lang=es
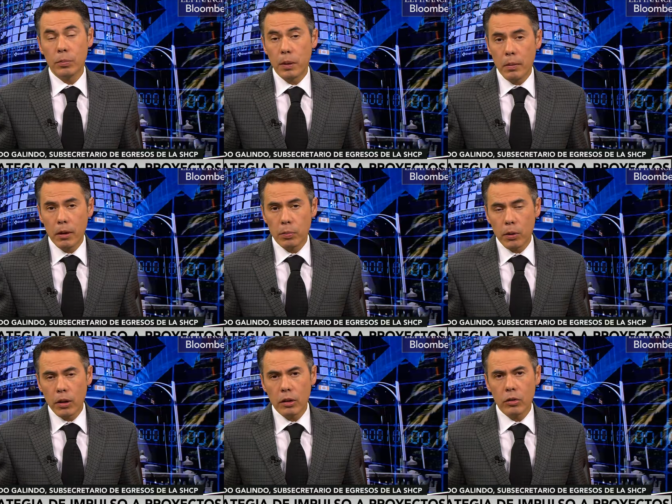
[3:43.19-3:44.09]
primeros
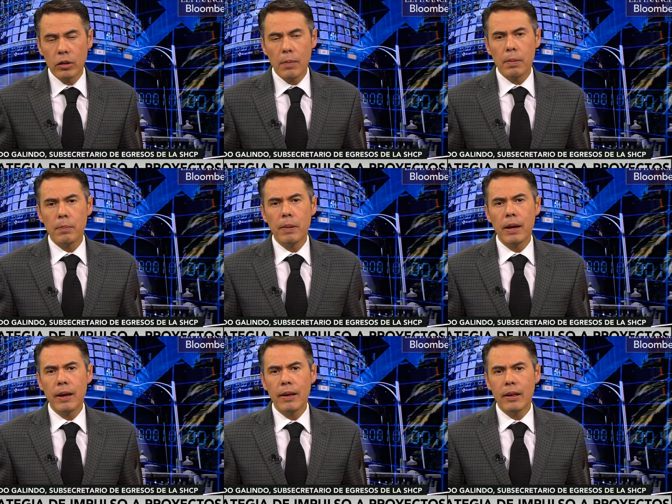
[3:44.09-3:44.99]
proyectos de APP
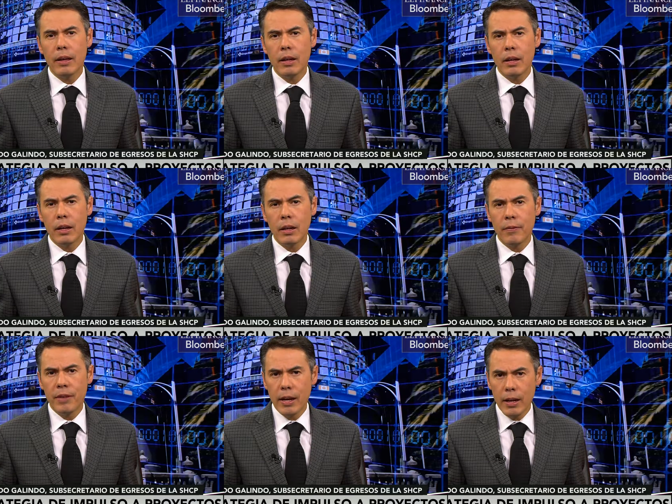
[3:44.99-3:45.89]

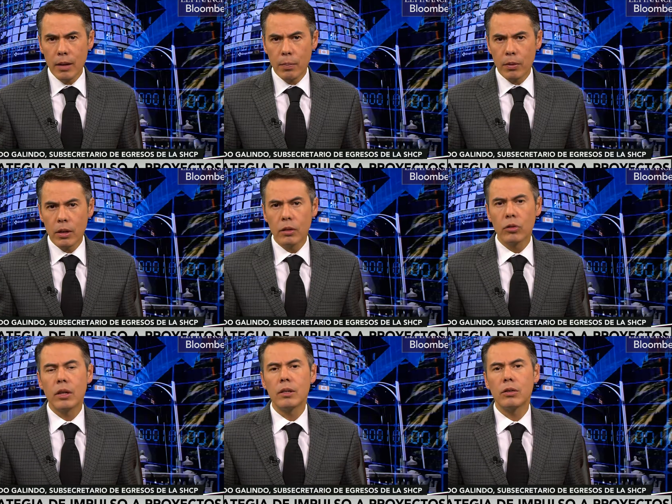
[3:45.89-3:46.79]
y vienen
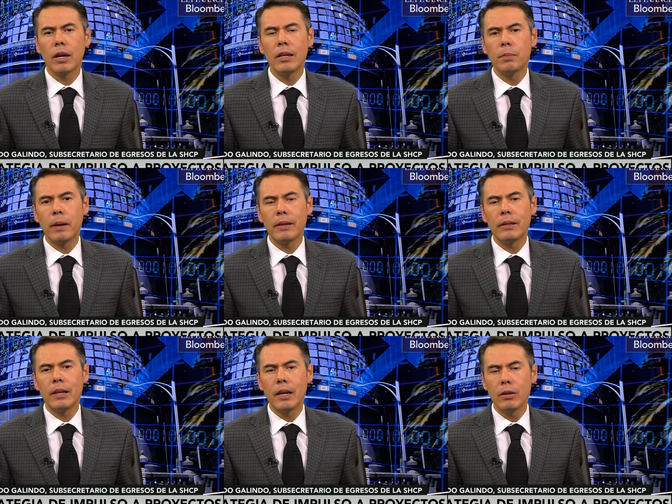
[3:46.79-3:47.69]
proyectos adicionales para
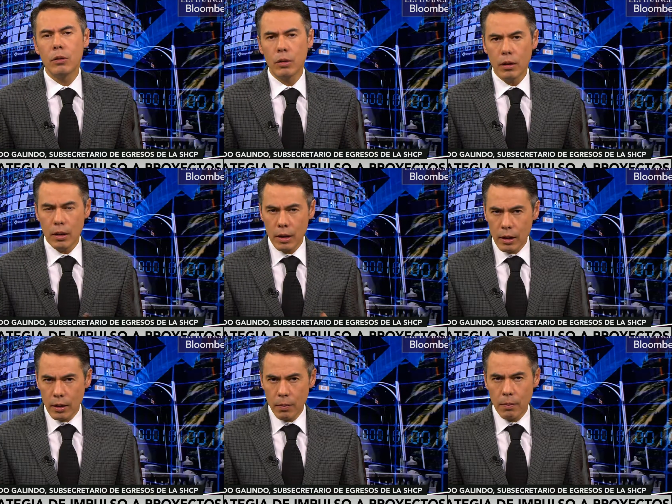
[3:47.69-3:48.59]
este año
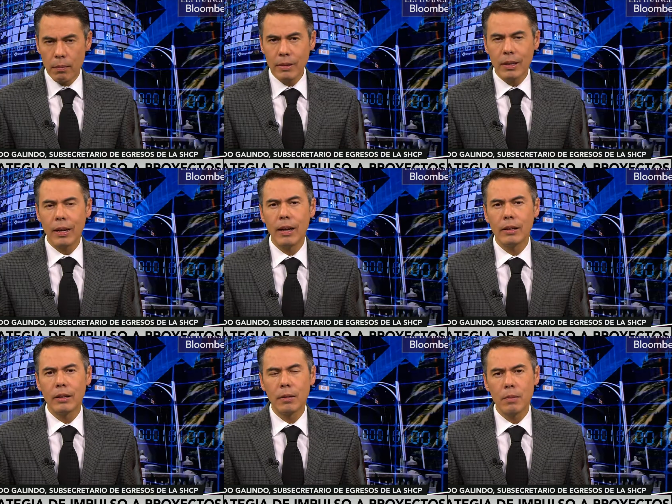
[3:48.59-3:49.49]
y más
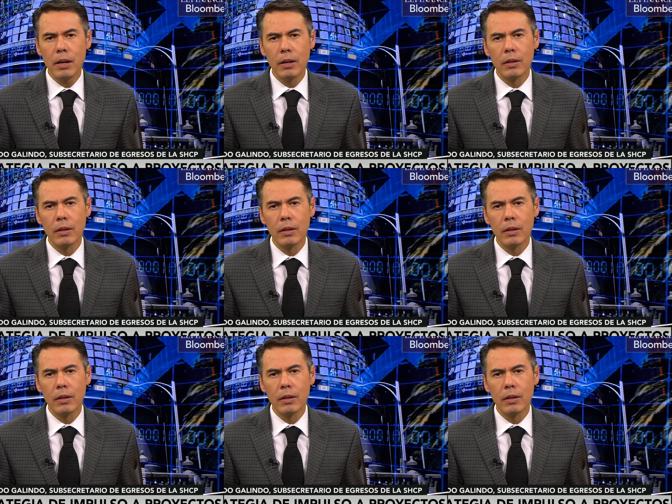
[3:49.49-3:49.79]
adelante también.